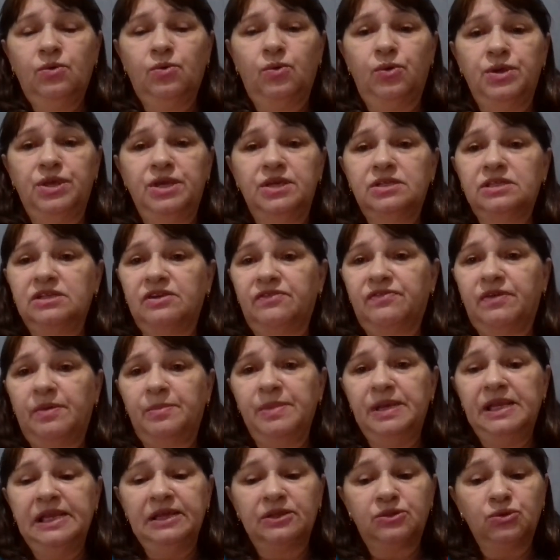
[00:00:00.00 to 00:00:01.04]
Conheço a
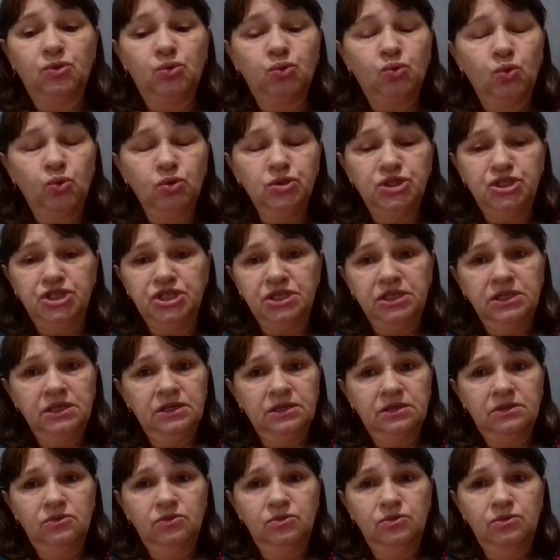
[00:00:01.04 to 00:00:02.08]
família
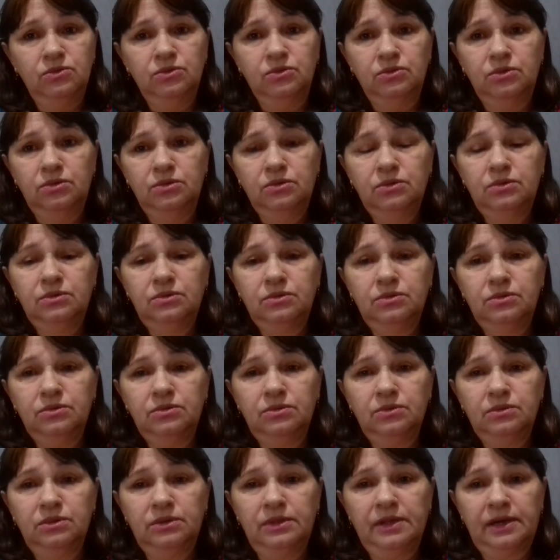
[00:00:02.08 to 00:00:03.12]
todinha do
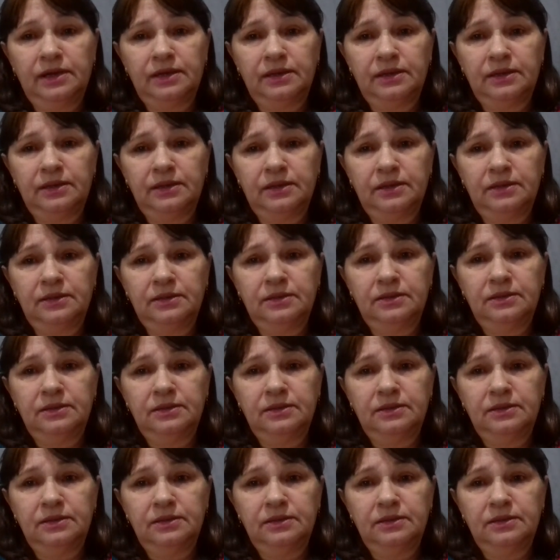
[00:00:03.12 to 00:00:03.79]
da